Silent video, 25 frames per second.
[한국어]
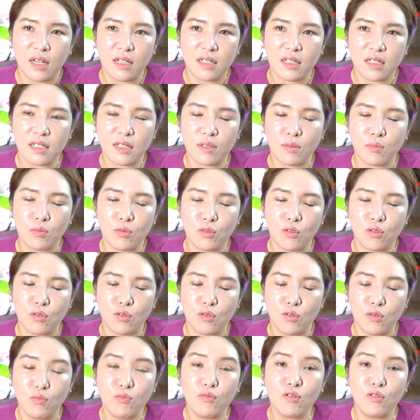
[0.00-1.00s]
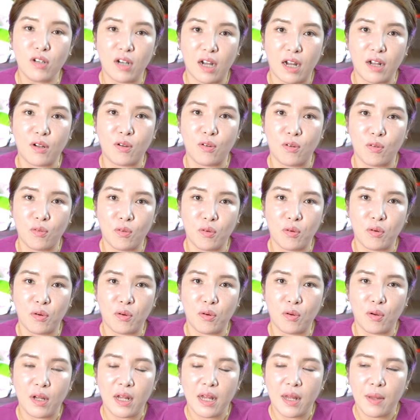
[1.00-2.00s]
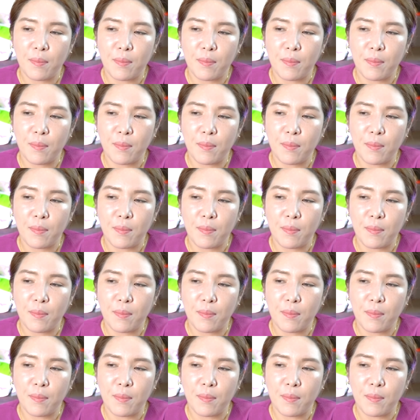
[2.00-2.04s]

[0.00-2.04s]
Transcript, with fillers: 진짜 눈물 날 거고